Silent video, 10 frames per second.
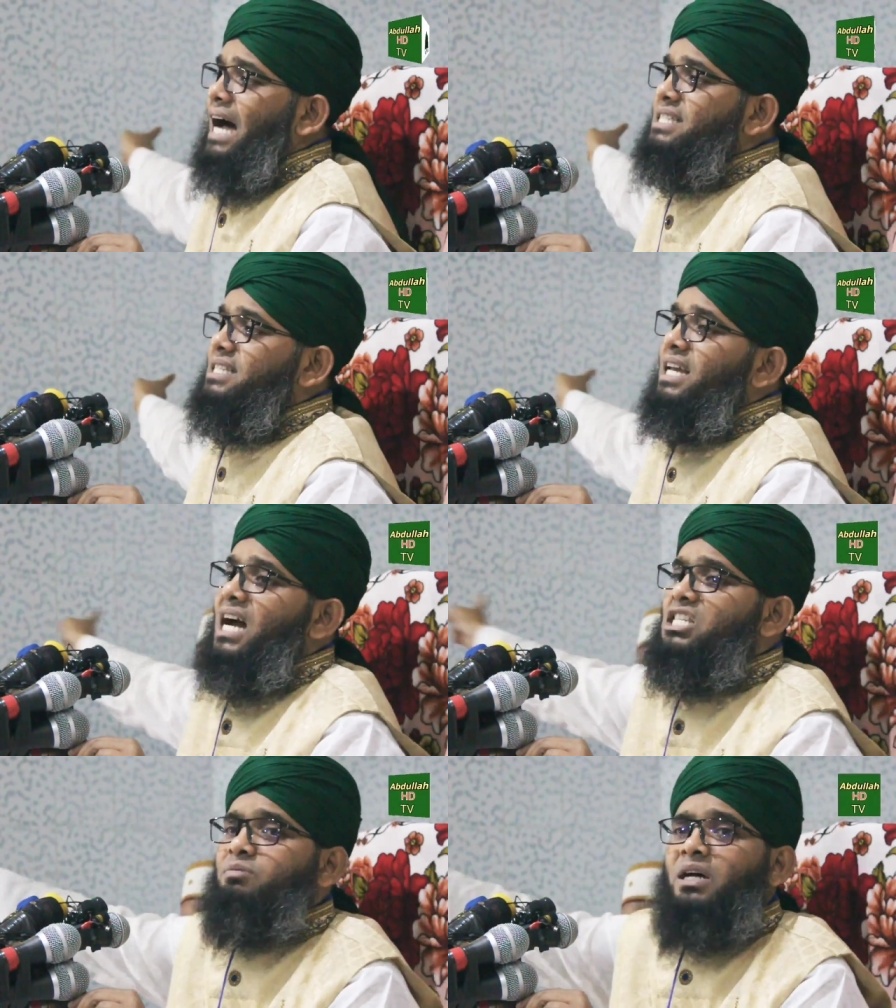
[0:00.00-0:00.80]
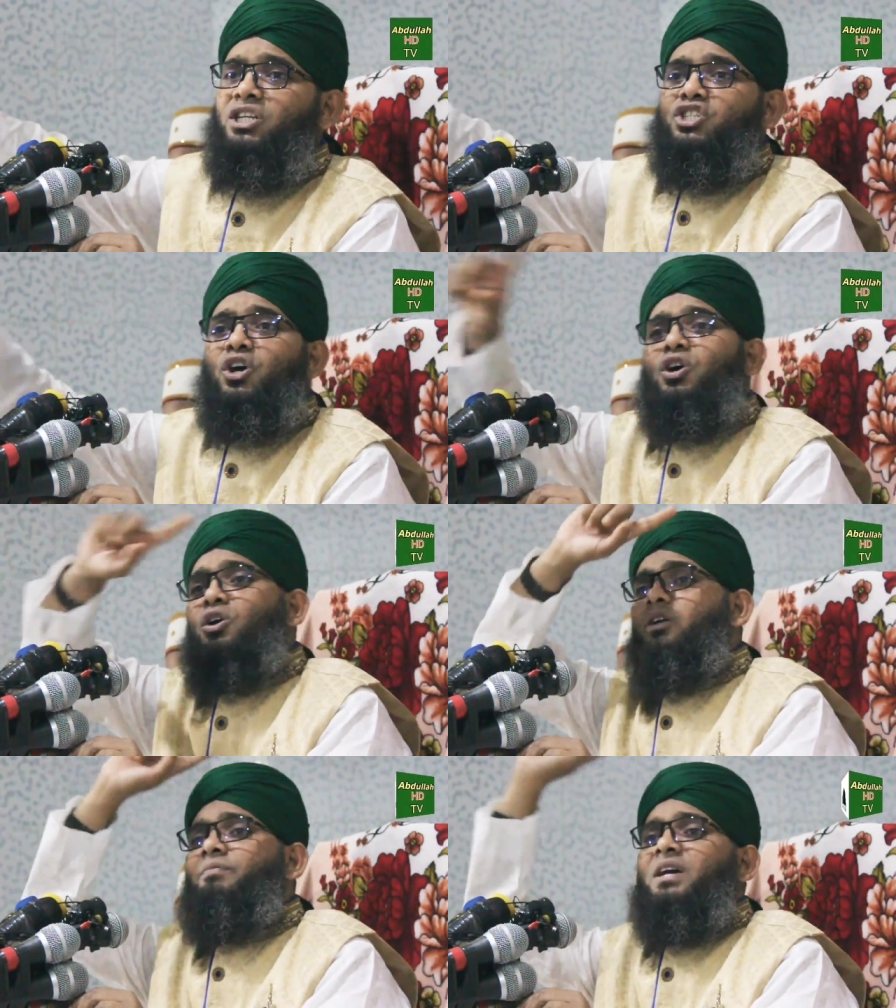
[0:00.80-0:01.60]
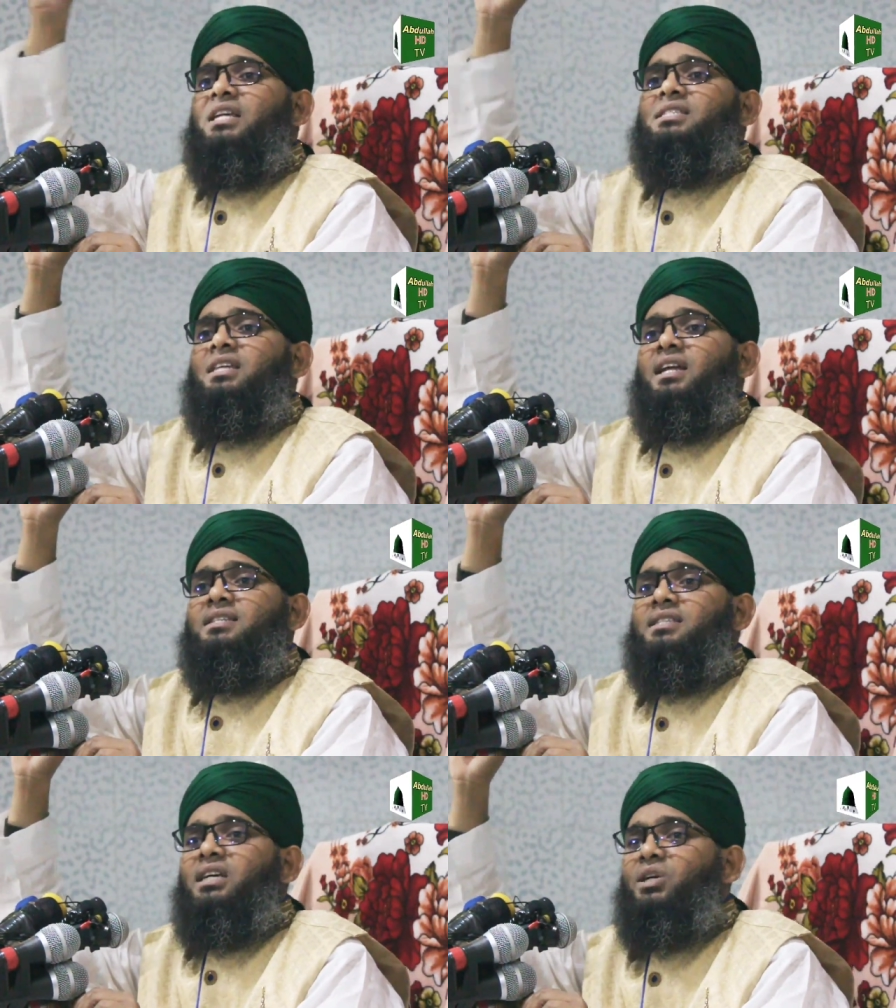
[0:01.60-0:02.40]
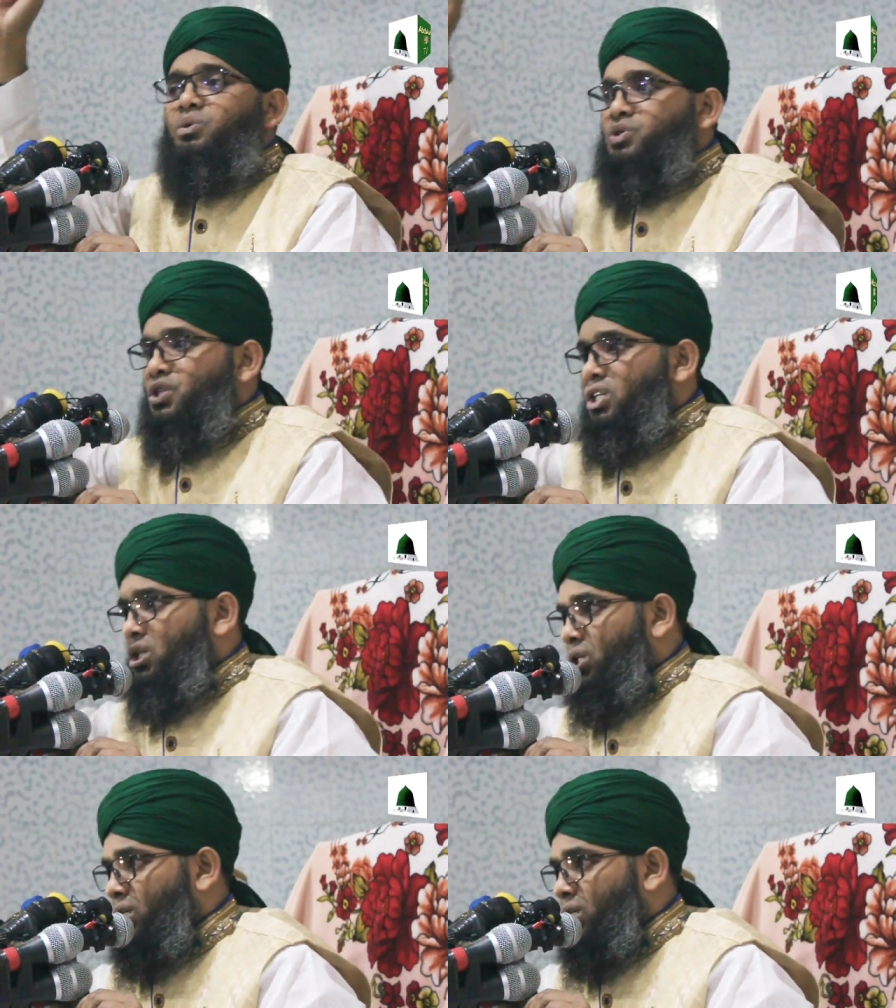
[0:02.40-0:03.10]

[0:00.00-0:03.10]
আজকের আসমানি সকল ফেরেস্তার আজকে খুশি